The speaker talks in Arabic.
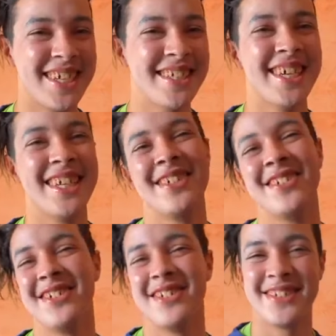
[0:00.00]
الحنان
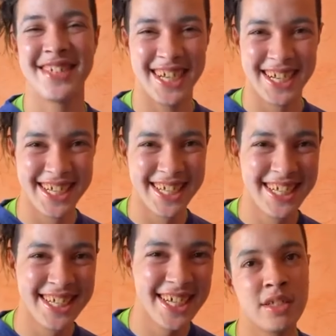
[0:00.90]
والأنوثة
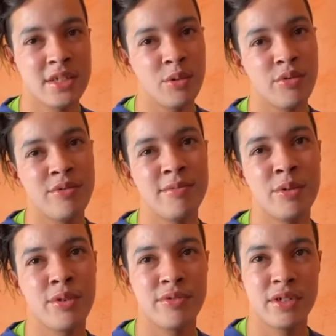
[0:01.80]
توا في
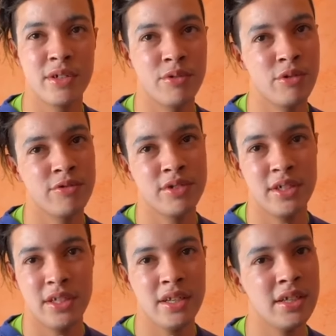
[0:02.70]
وقفت
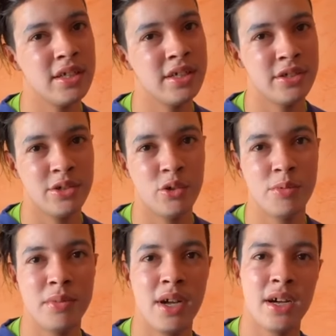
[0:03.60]
عليه
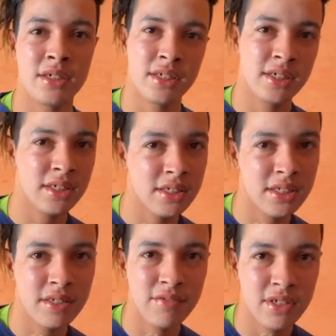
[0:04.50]
يتعاون معاك
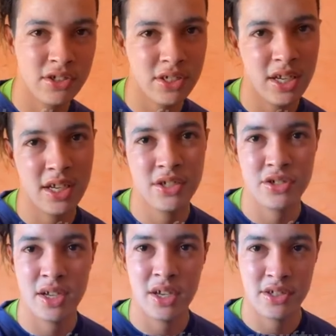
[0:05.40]
يصيفطلك شي
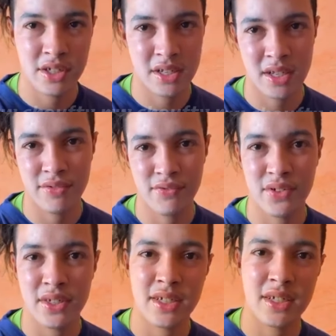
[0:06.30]
حاجة يتهلا
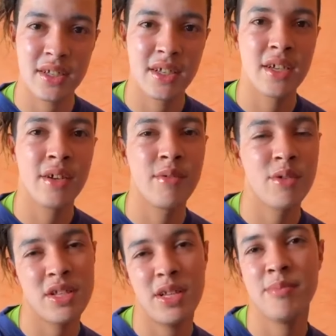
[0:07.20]
فيك
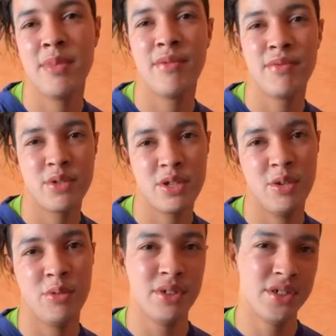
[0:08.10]
فلوس الحمام فلوس
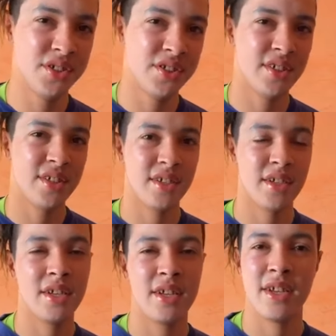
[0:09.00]
الحوايج
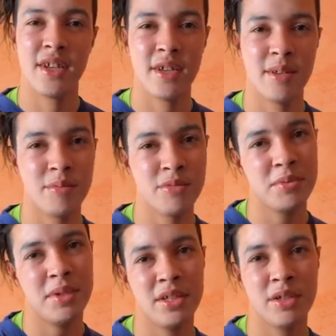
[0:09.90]

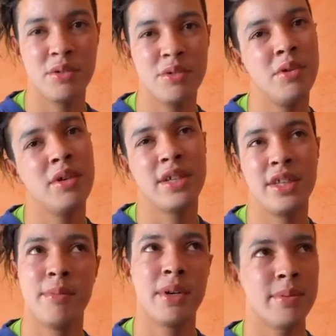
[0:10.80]
مش بحال هداك النوع
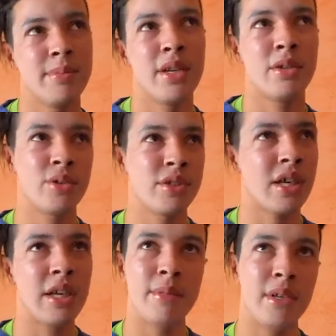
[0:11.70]
كيدير معاك بلان
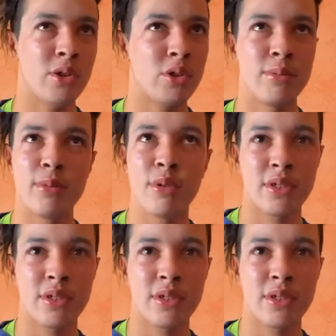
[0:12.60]
وكيتقلب عليك